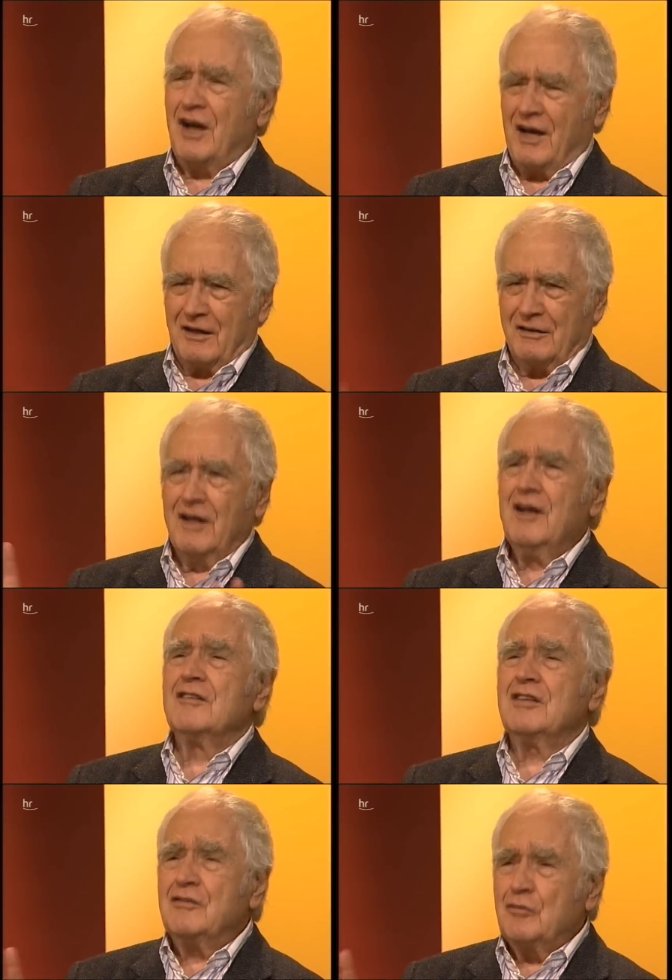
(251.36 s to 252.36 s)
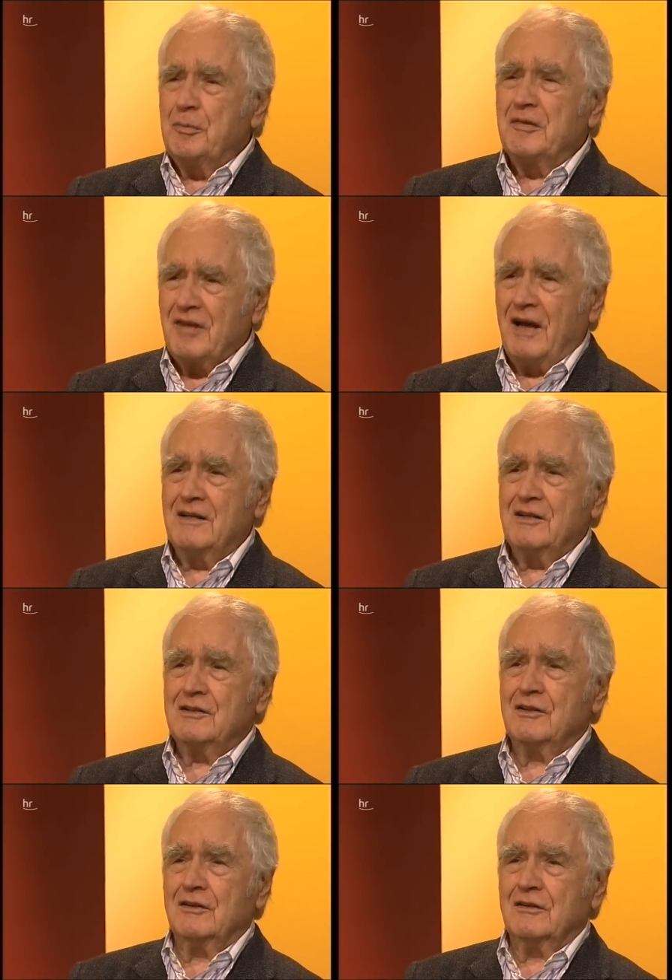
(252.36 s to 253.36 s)
Art, sie zu
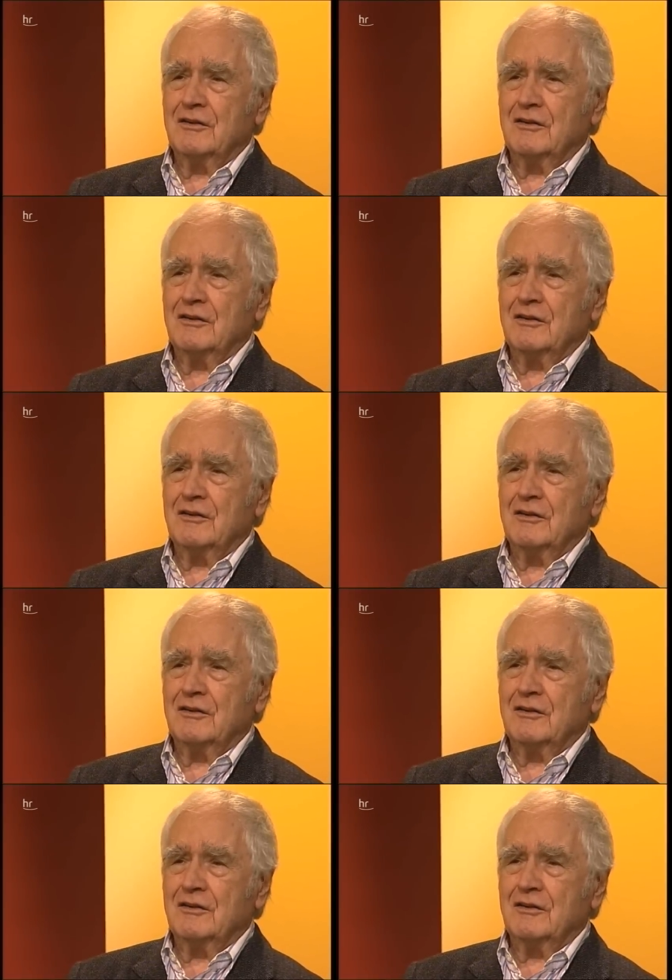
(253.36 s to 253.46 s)
bezeichnen.